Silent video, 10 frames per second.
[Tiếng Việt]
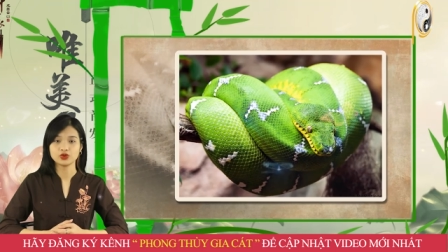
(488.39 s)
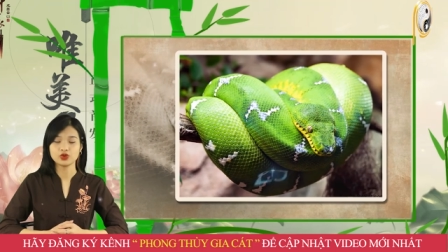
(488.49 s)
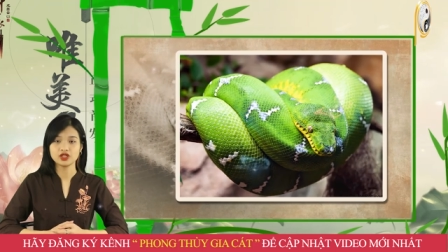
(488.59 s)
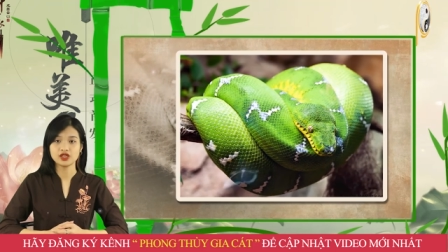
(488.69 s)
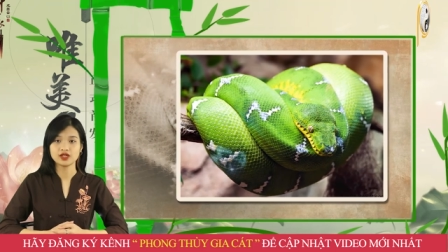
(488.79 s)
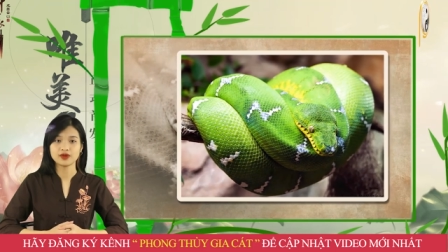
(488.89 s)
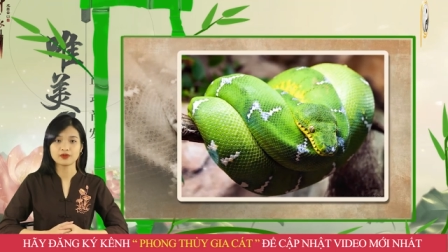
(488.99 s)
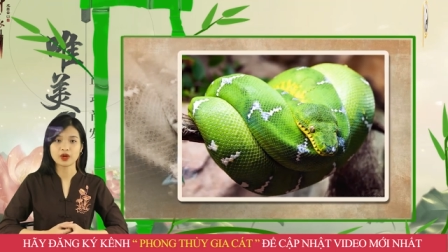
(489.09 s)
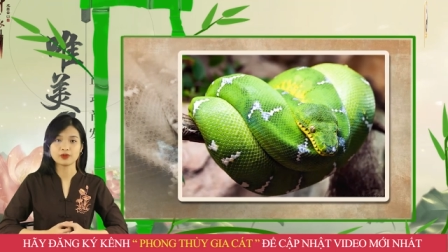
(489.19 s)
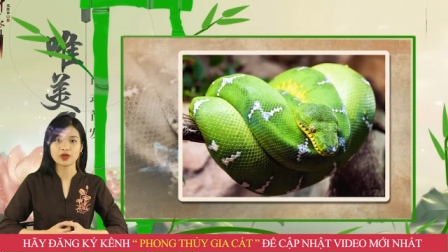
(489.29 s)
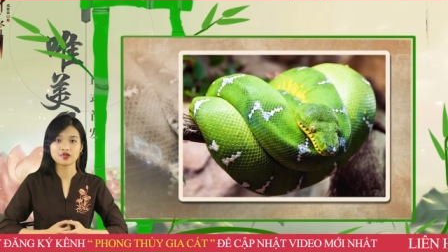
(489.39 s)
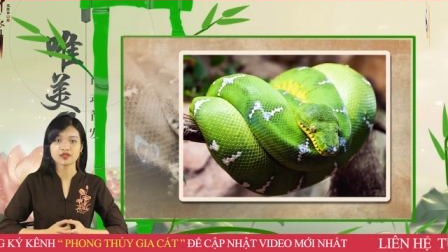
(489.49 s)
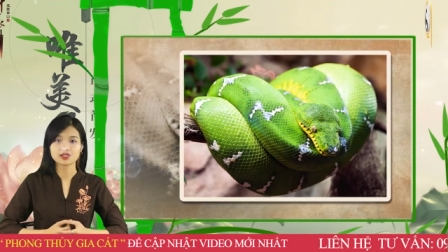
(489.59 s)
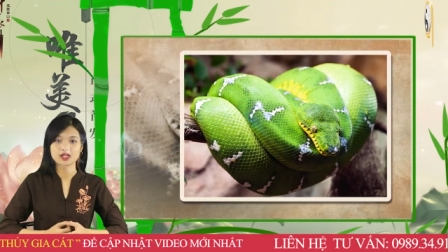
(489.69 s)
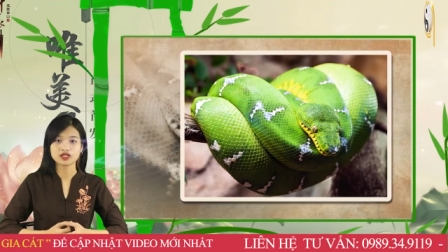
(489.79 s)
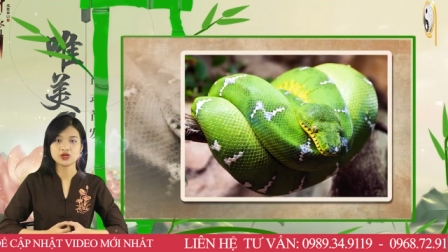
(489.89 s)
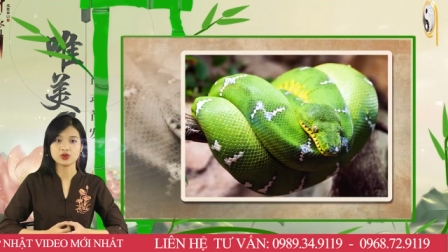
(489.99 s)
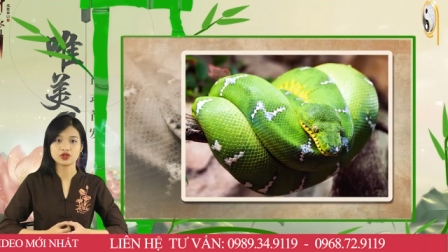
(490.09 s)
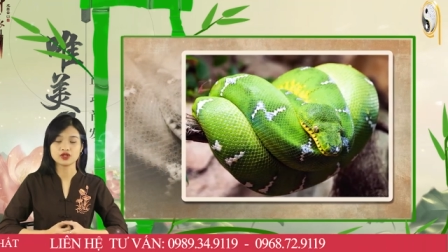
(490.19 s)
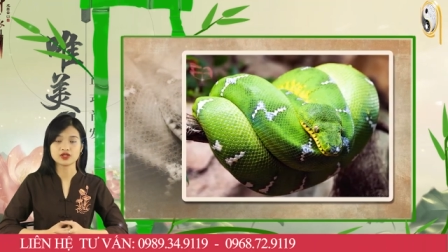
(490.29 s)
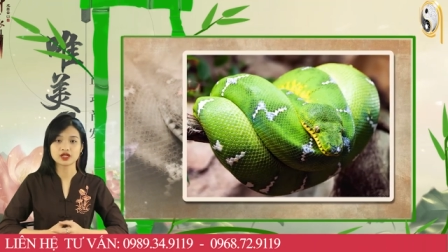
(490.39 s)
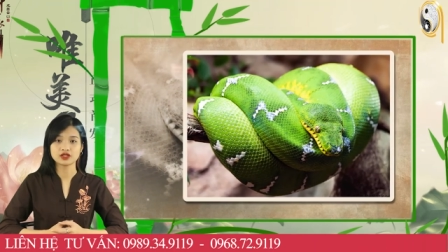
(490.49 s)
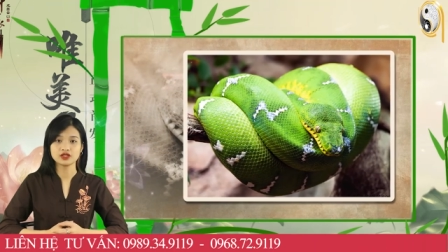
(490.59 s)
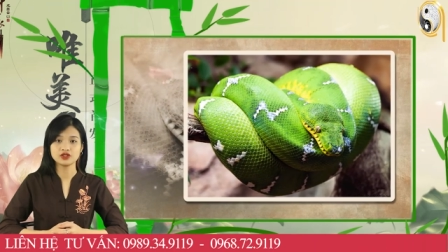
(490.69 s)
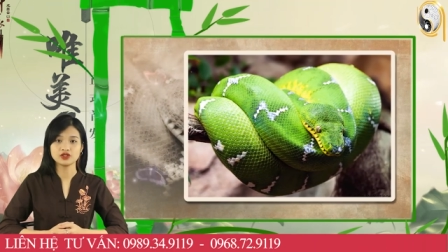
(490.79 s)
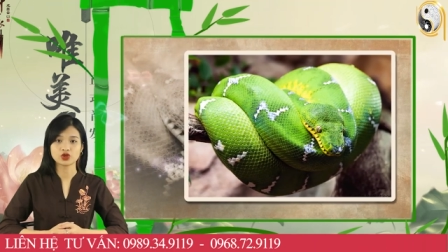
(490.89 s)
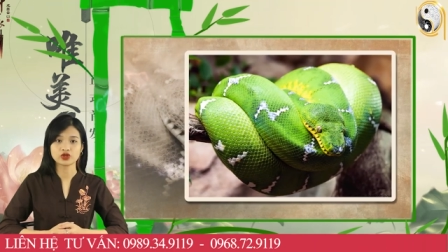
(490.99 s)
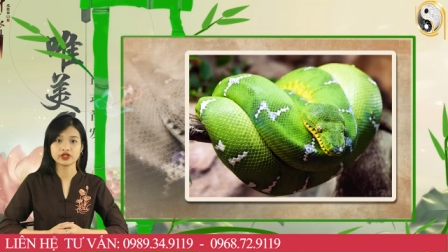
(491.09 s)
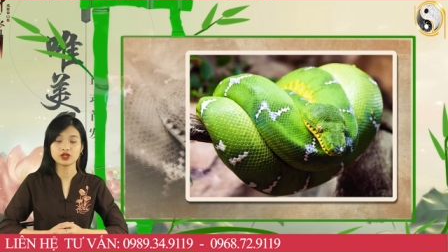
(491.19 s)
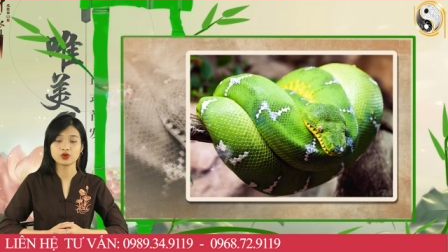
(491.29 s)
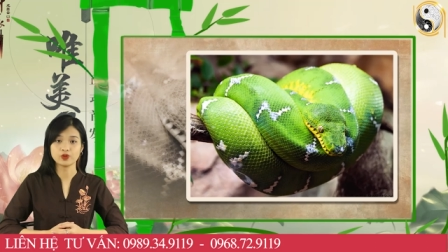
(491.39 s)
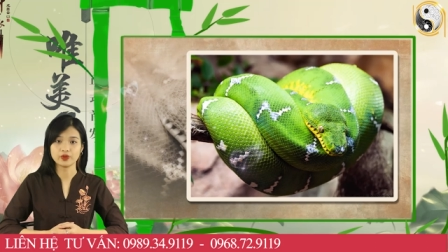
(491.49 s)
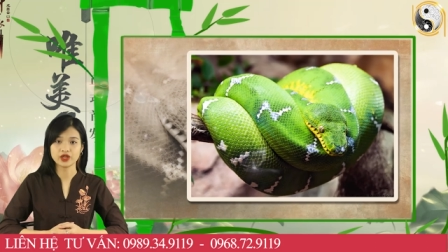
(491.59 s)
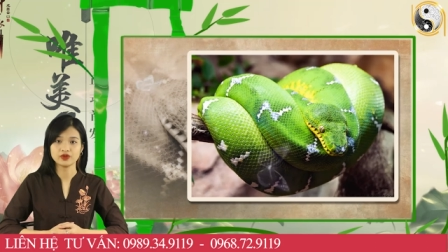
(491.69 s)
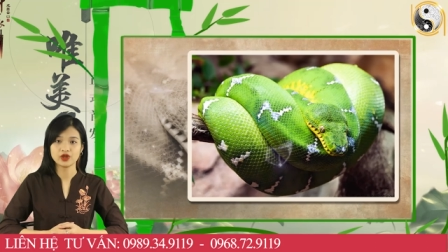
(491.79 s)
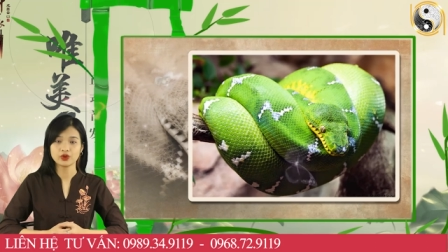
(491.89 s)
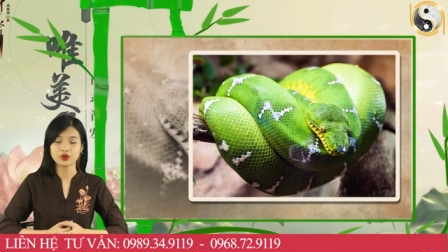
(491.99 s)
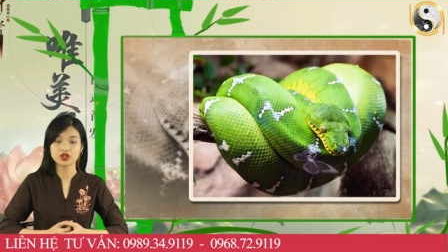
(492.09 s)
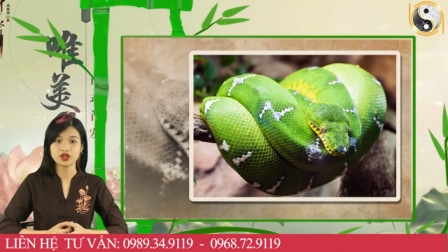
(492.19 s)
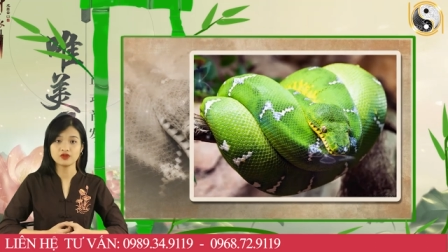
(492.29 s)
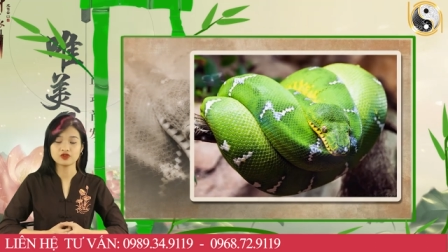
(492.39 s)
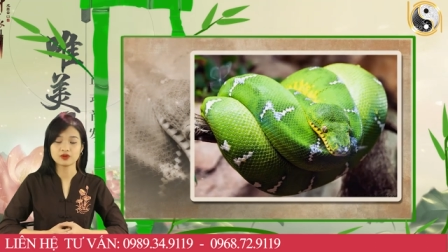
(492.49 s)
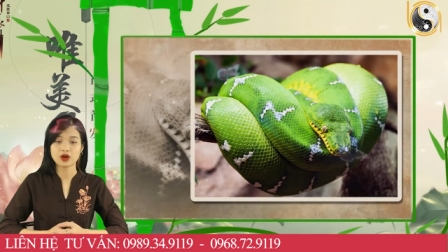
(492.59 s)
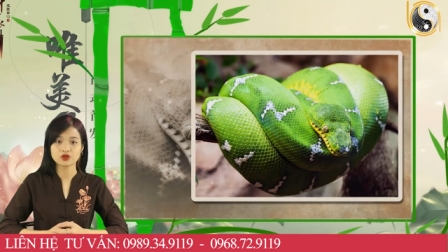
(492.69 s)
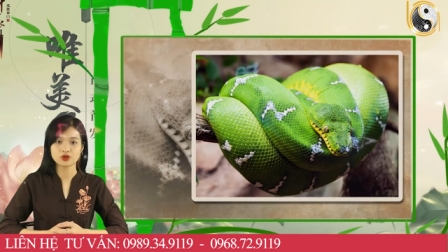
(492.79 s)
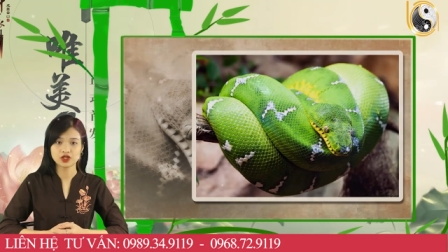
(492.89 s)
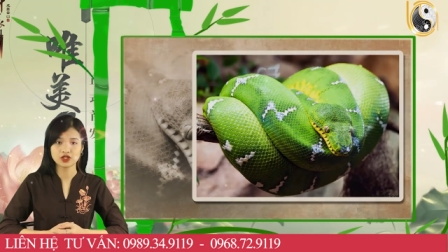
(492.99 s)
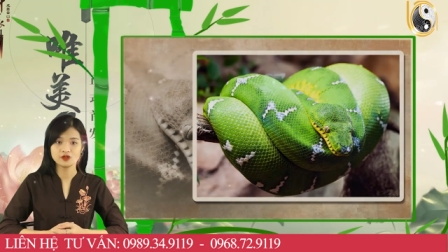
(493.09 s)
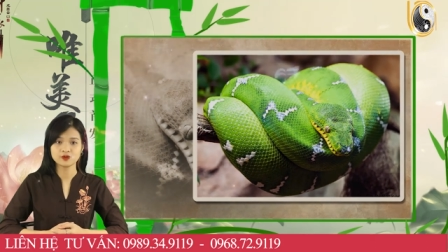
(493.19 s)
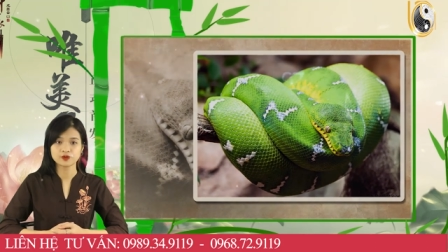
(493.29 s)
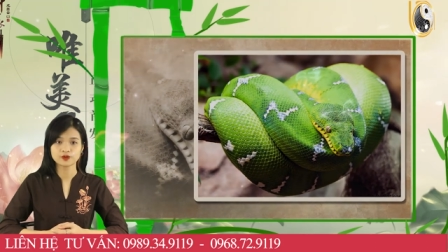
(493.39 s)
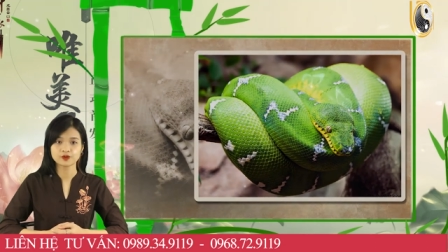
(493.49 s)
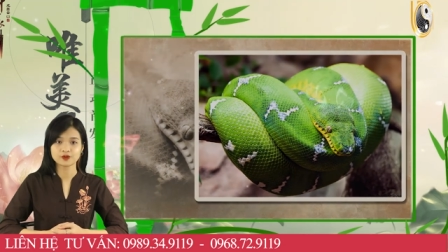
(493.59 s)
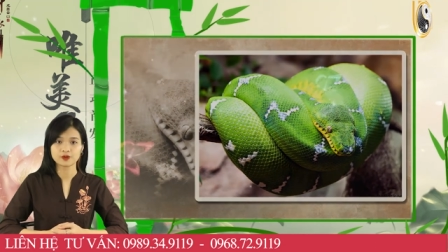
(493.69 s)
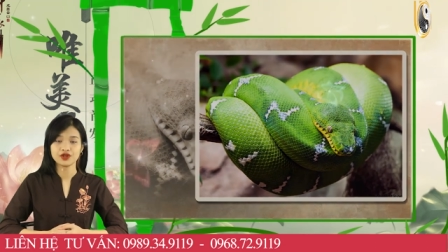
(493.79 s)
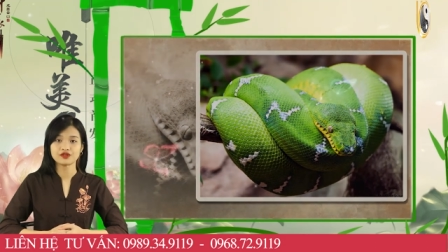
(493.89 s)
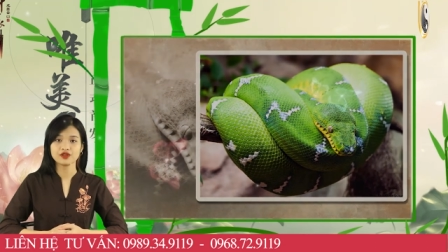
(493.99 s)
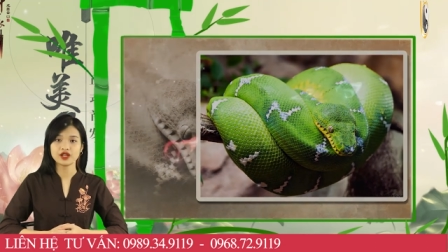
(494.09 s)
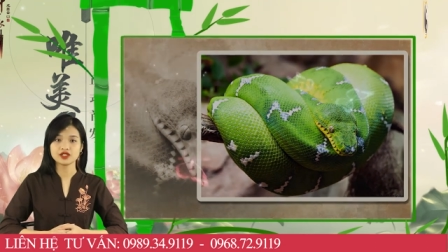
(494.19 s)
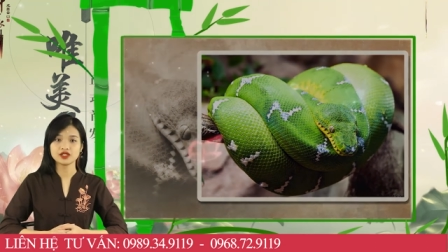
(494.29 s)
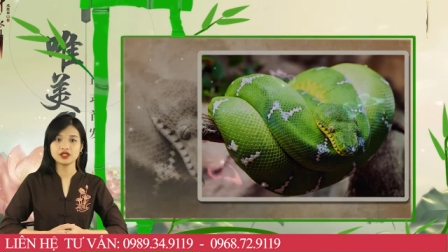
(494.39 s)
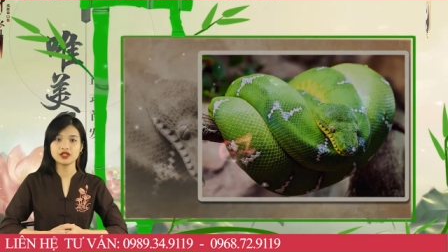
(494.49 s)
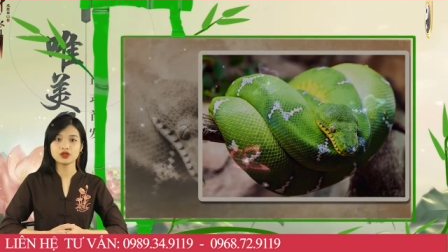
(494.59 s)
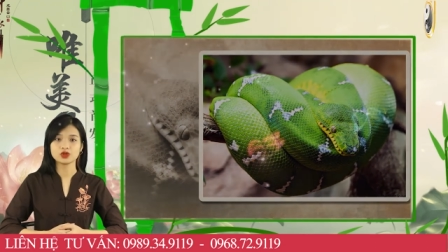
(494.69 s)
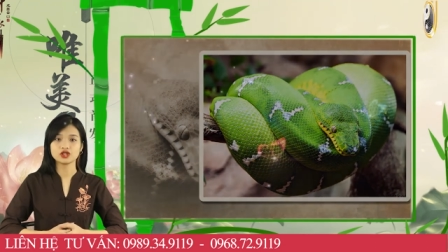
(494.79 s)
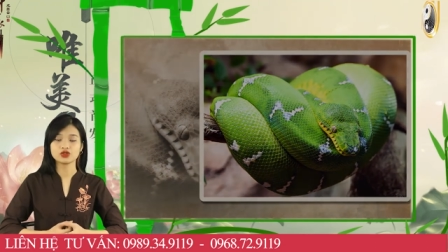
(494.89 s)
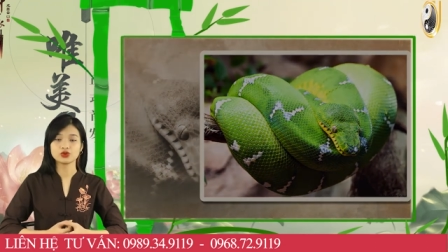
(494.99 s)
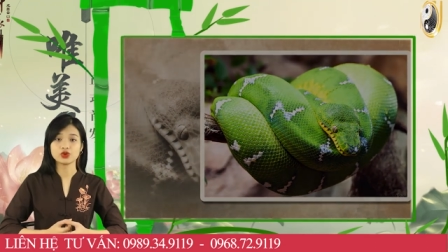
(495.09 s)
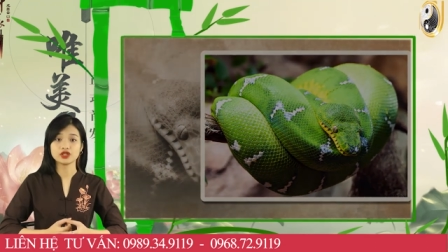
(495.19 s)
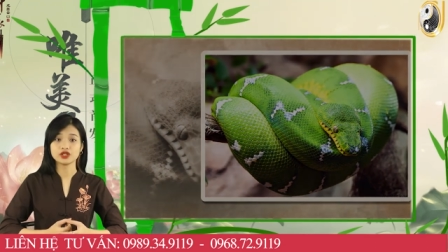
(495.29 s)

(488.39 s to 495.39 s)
Tuy nhiên, bạn mệnh cần dành nhiều thời gian hơn cho người thân của mình, quan tâm và bao dung hơn. Vận hạn chi tiết của từng tuổi